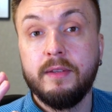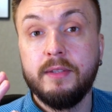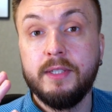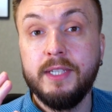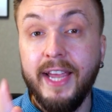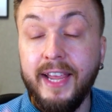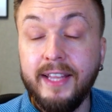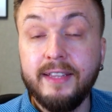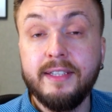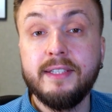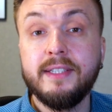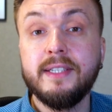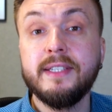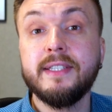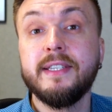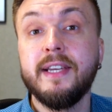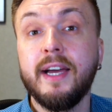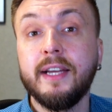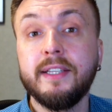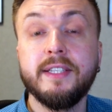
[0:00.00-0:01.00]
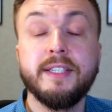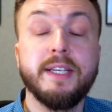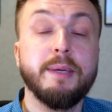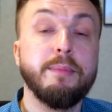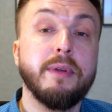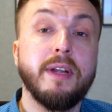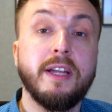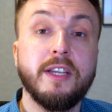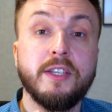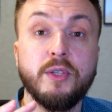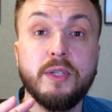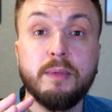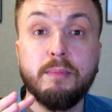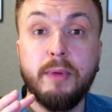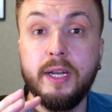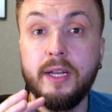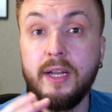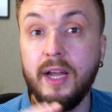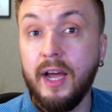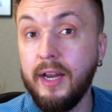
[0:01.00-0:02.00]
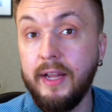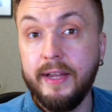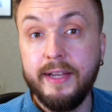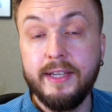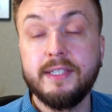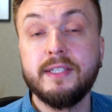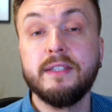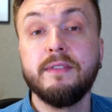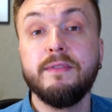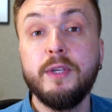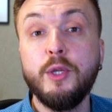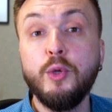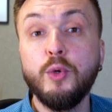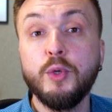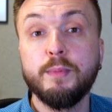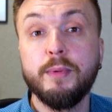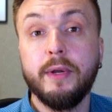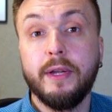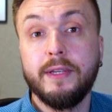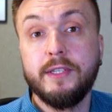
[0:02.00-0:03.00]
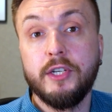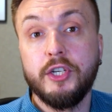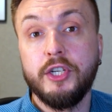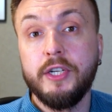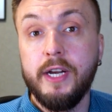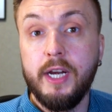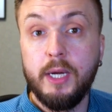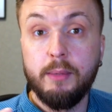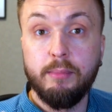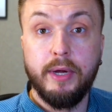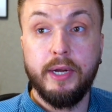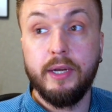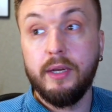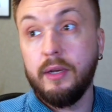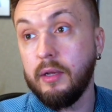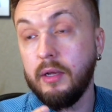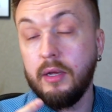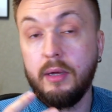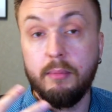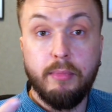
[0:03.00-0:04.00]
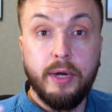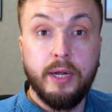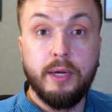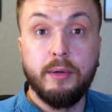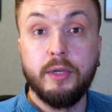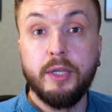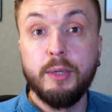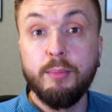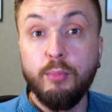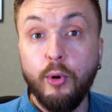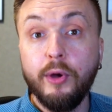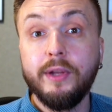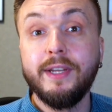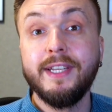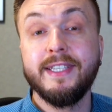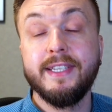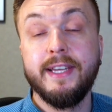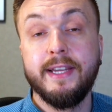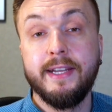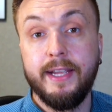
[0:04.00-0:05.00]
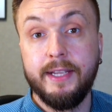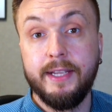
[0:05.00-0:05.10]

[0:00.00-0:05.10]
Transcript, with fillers: Die Entities, die hatte ich ja bereits in meinen allerersten Videos bereits erstellt, mein mein Gebäude ist ja ein